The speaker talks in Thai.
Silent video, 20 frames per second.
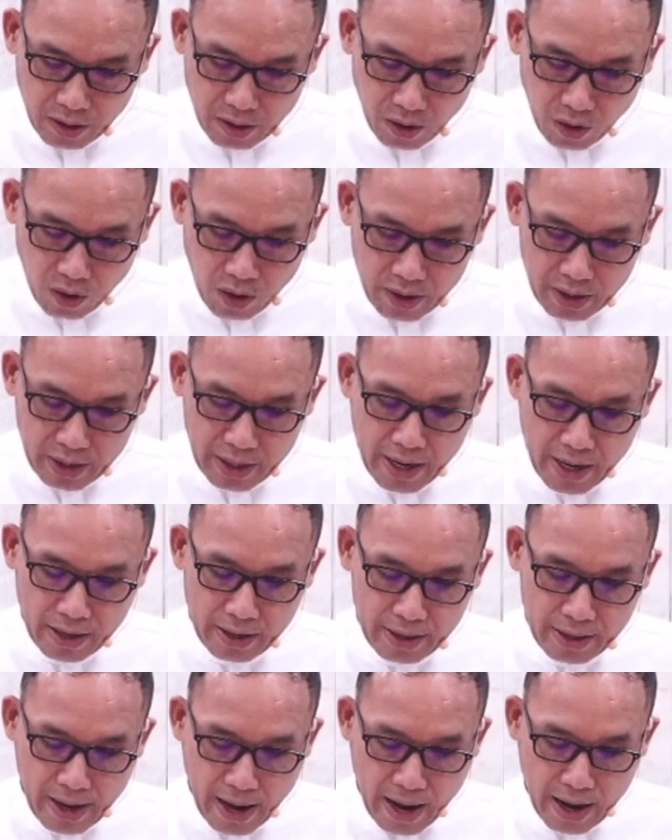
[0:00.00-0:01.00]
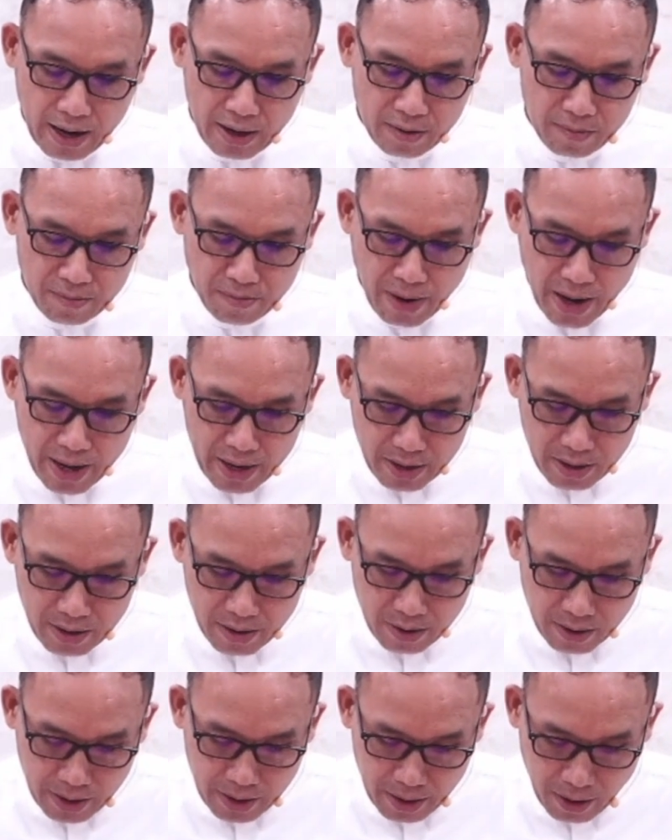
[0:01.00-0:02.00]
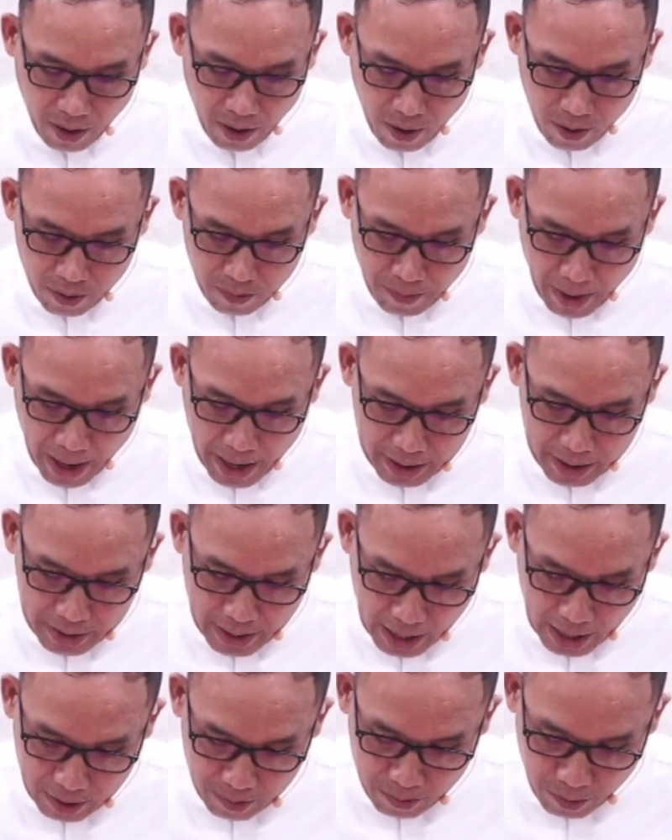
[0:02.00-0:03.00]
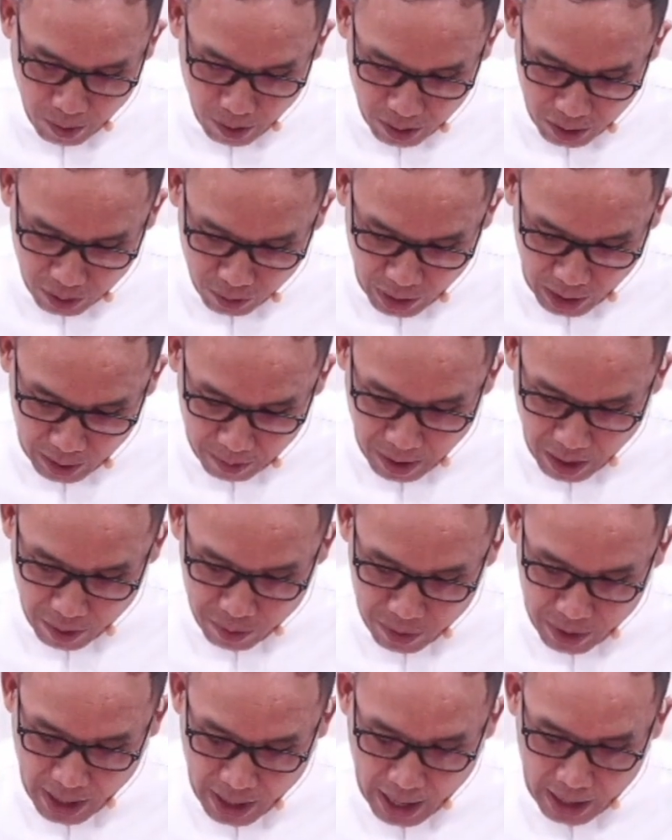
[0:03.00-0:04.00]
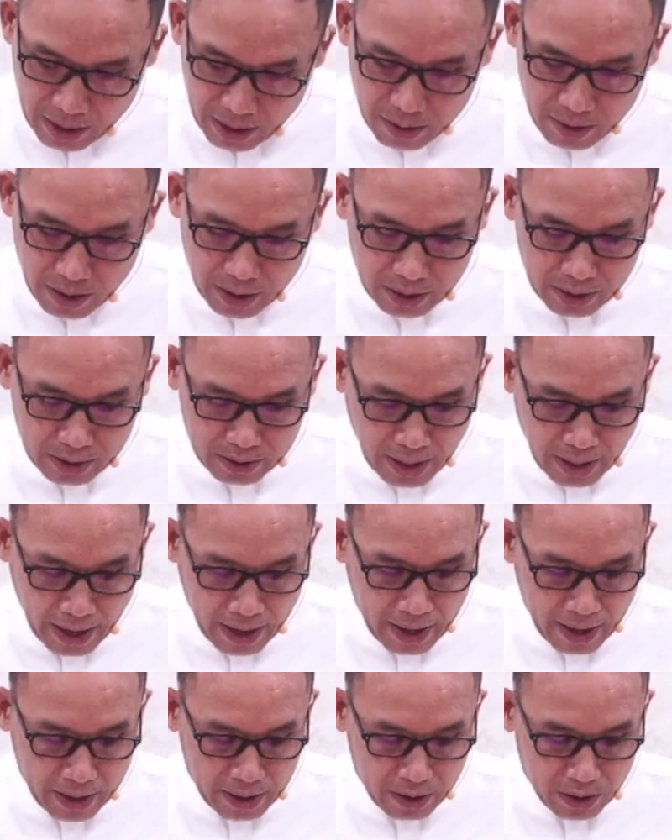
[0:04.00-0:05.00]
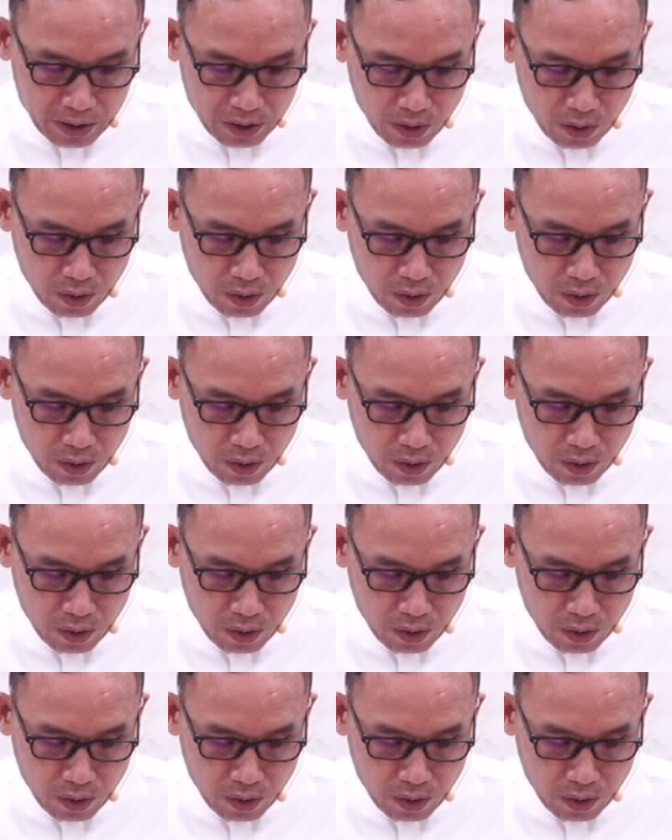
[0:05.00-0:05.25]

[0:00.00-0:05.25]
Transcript: คนนี้นางไม่เคยออกไปจากบริเวณพระวิหารเลย แต่อยู่